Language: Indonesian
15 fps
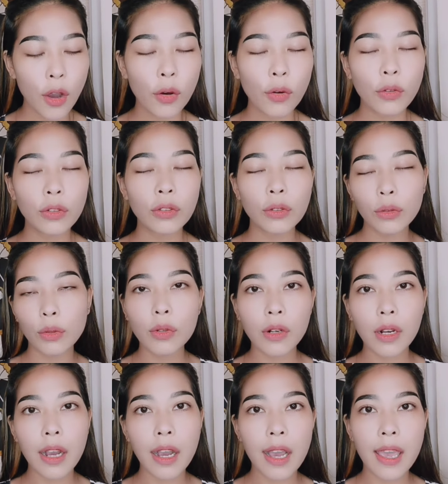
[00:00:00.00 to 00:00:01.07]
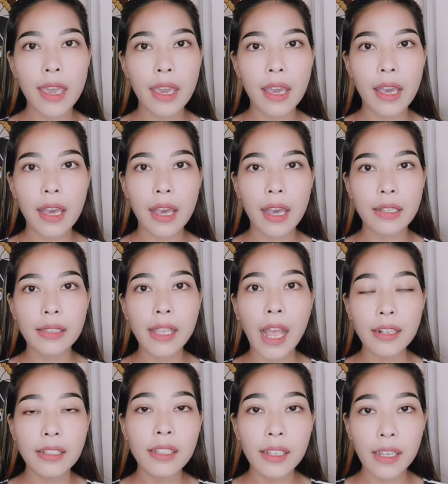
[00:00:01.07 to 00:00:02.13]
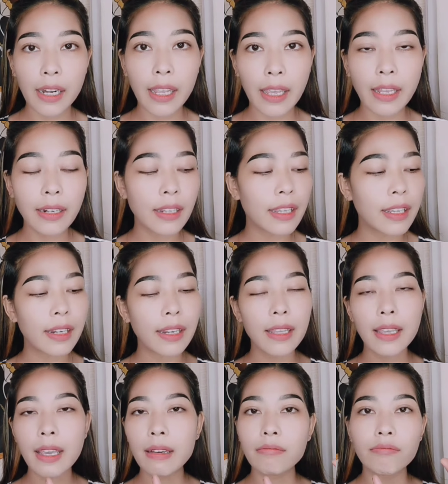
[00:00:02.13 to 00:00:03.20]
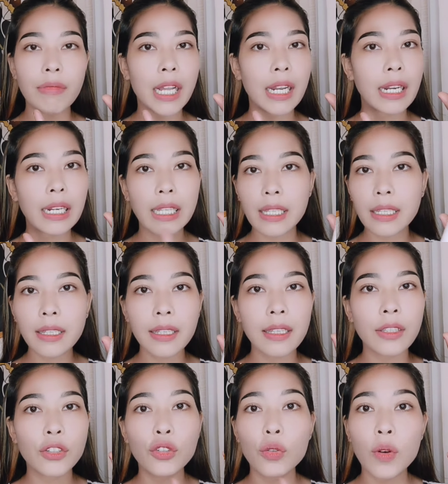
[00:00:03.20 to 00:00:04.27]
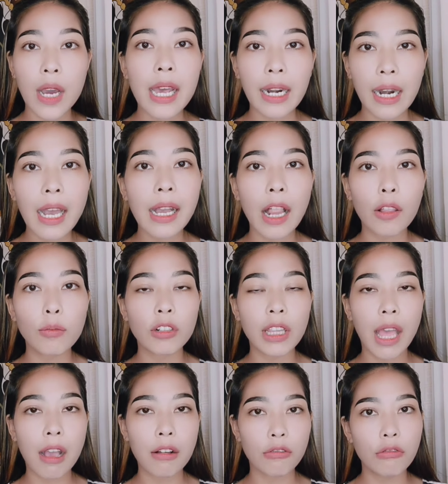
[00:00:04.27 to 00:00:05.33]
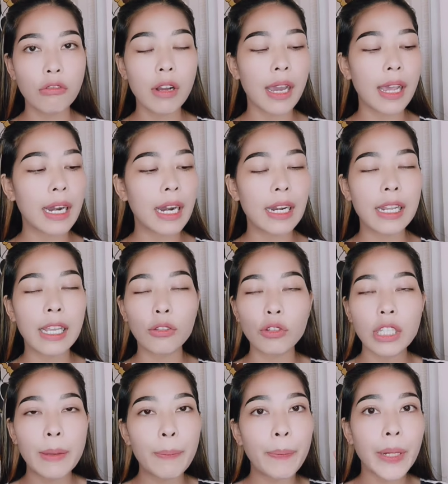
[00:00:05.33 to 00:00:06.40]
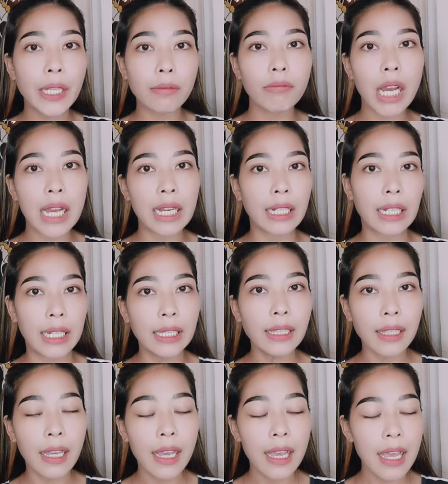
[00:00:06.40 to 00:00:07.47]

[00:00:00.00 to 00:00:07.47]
untuk kayak sunscreen ini yang paling juara kalau menurut aku karena dia tuh simpel banget,